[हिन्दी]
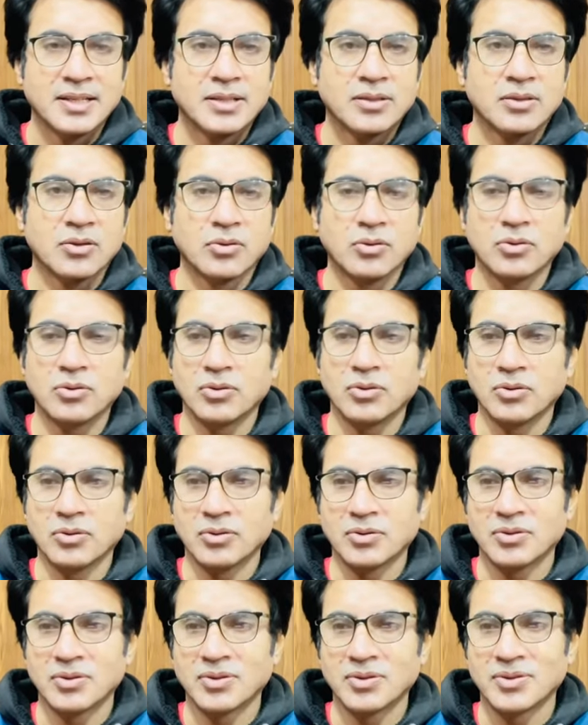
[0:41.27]
तो
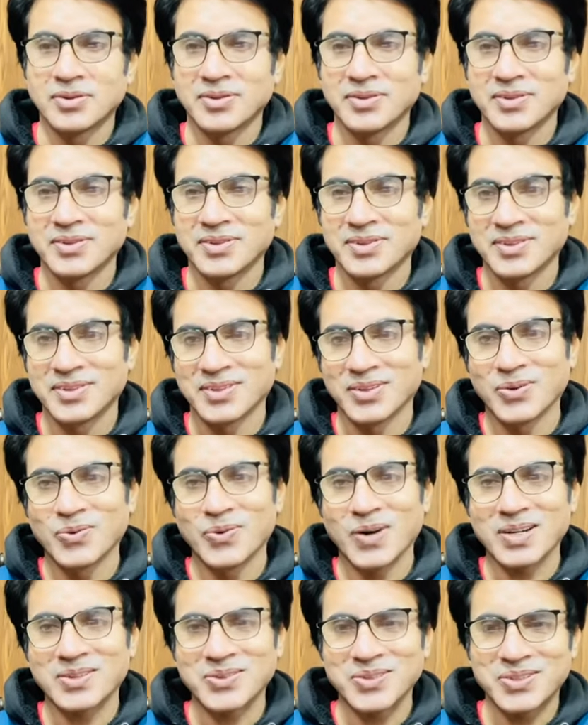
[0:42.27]

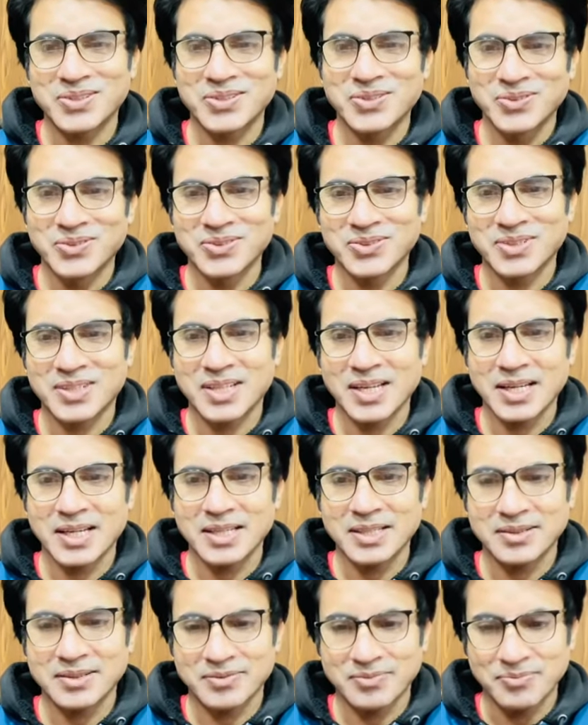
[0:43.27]
हुआ कुछ यूँ कि
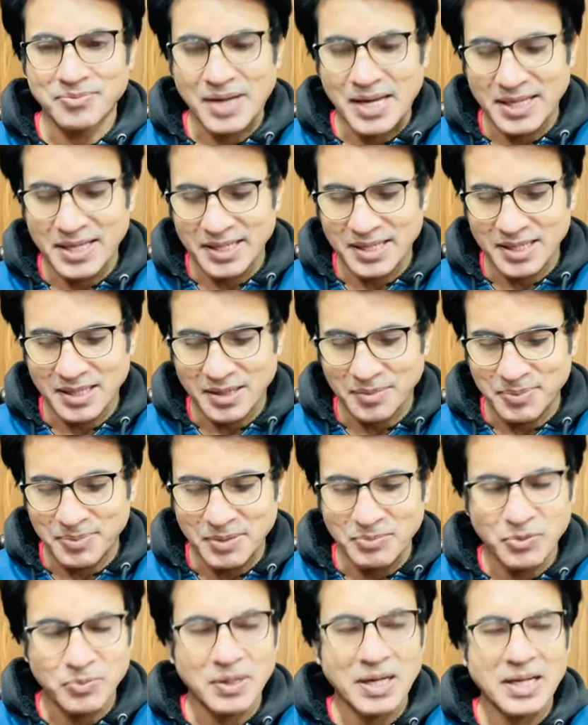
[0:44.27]
मैंने ना
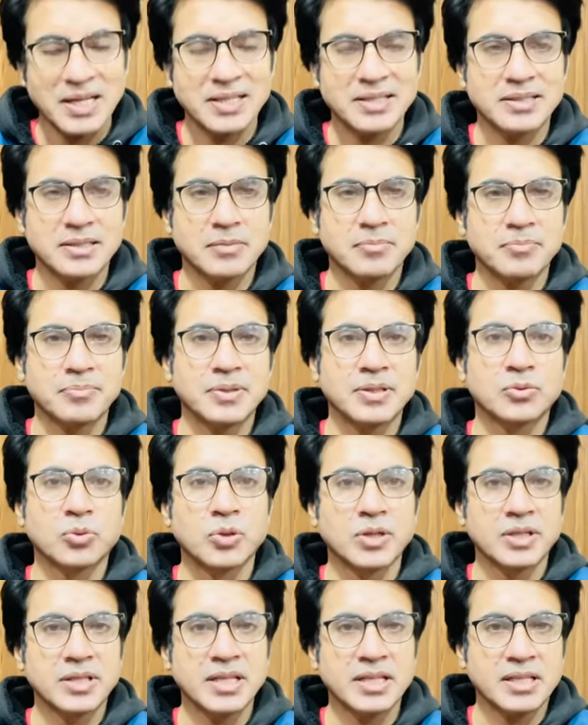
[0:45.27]
अपना मोबाइल जब
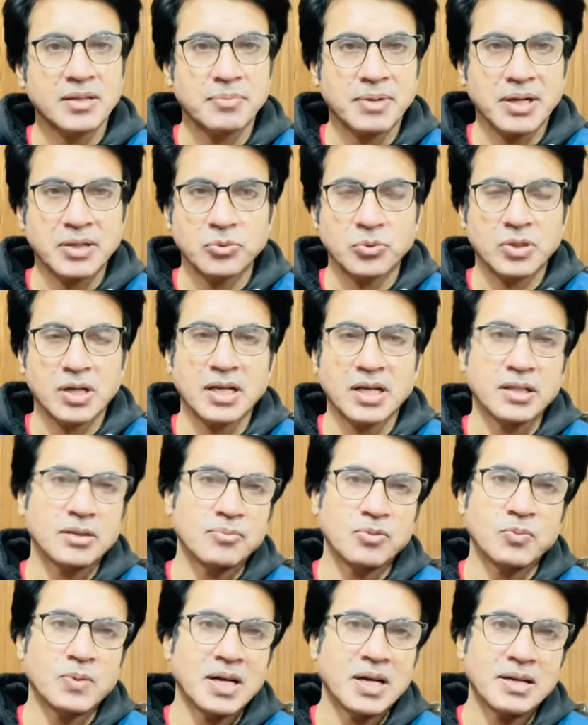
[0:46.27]
थोड़ी देर के बाद उठाया
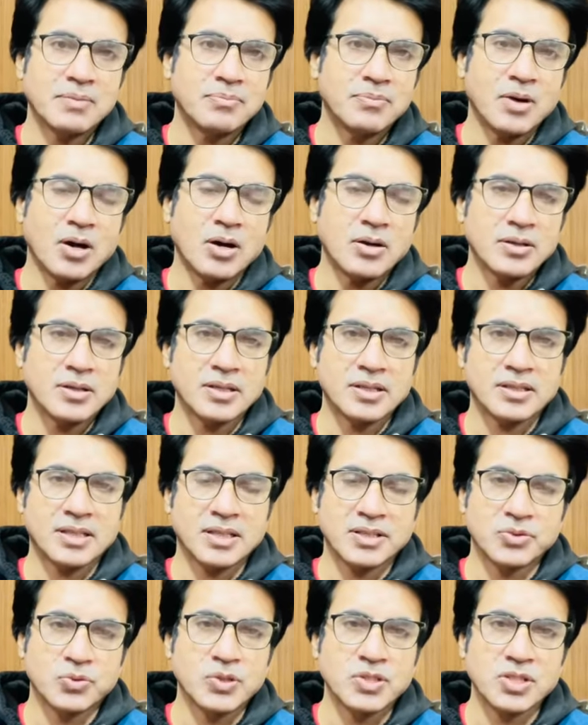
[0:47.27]
तो मोबाइल
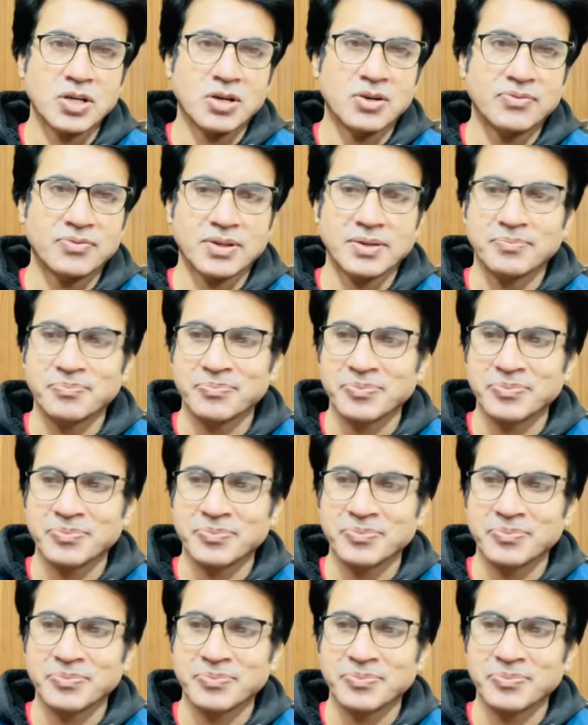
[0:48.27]
का स्विच ऑफ है